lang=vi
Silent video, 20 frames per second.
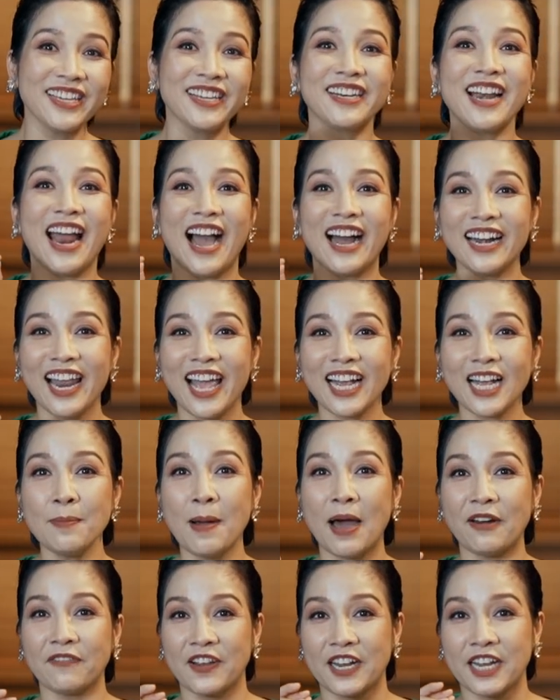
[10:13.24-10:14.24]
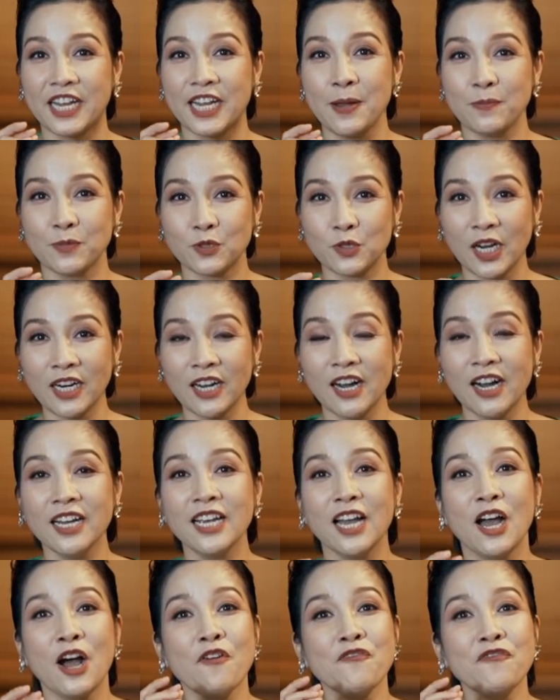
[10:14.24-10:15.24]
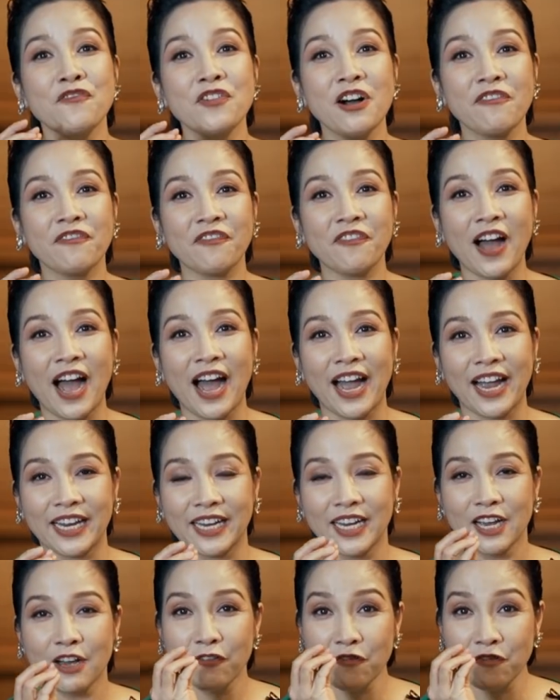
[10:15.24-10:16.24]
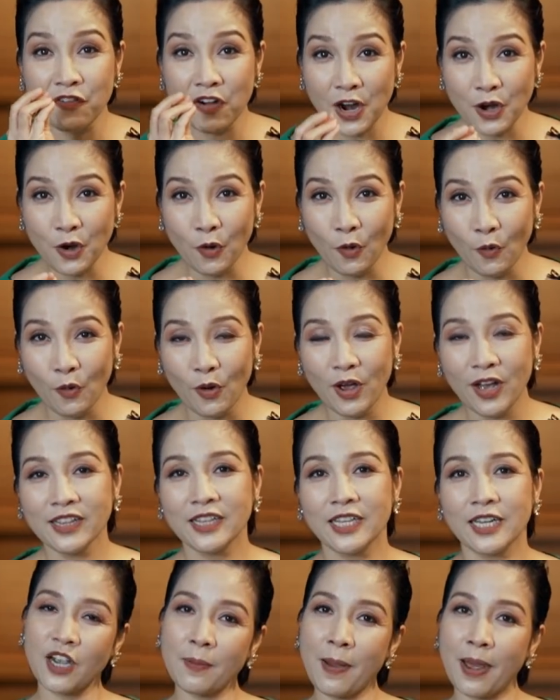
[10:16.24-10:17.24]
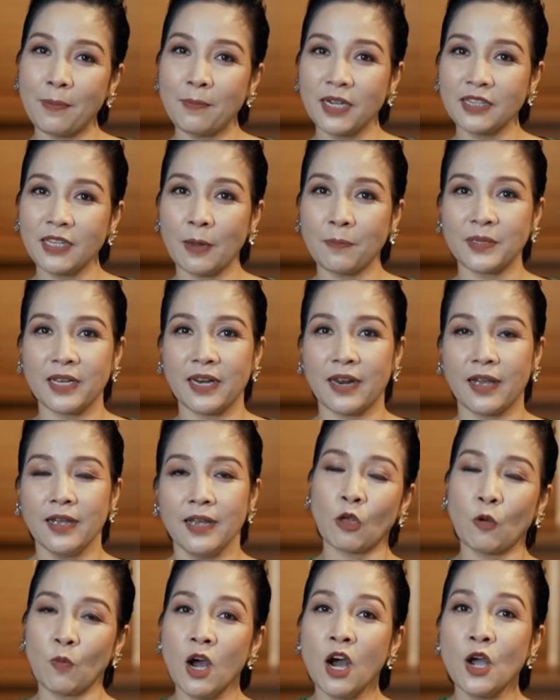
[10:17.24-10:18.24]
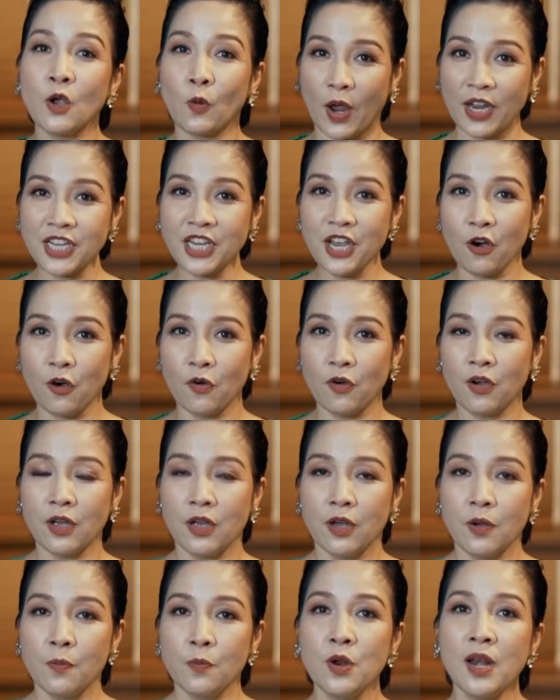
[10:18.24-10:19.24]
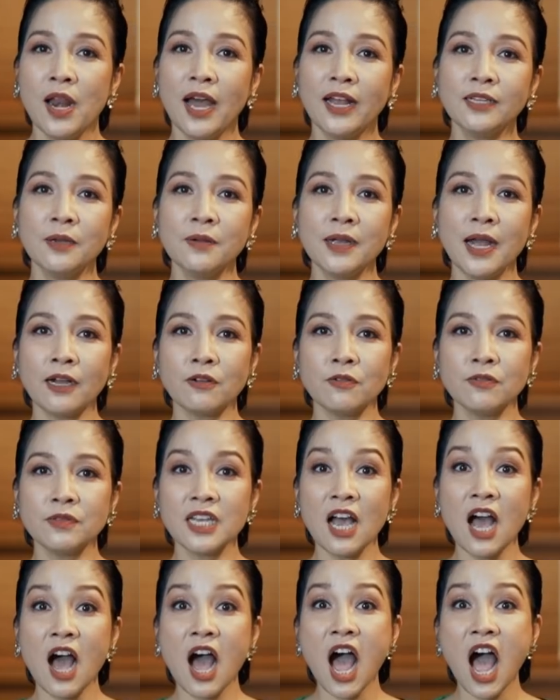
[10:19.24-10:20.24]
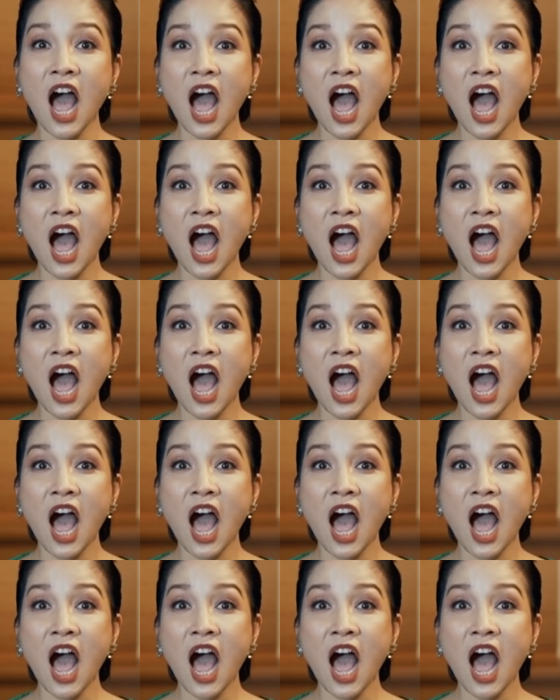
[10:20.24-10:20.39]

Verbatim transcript: thì đáng lẽ các bạn phải kiểm soát hơi vừa phải vừa đủ với các bạn mới tập thì lại tống hơi quá nhiều mười lần tham gia cùng ra